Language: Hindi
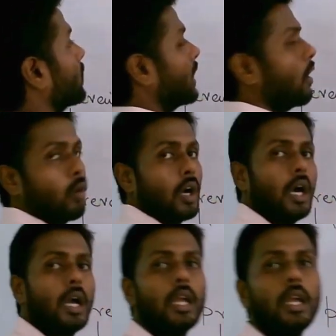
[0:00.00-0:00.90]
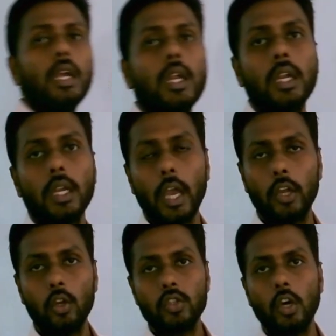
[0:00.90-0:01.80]
पता होगा
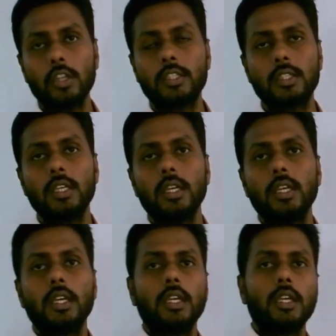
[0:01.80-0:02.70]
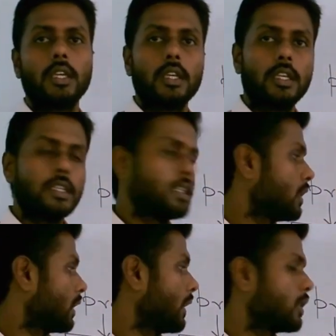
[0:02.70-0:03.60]
डायनोसॉर्स किसी
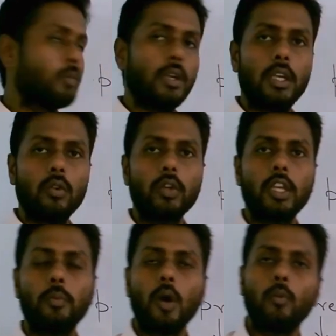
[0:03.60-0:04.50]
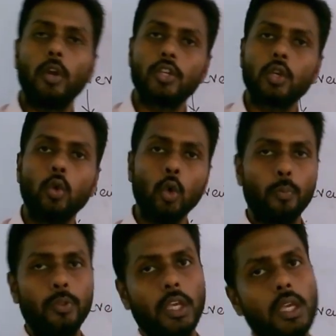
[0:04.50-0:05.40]
एज में उनकी पॉपुलेशन
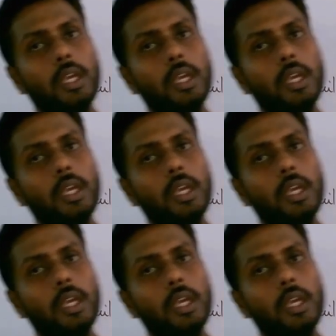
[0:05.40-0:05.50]
खूब थी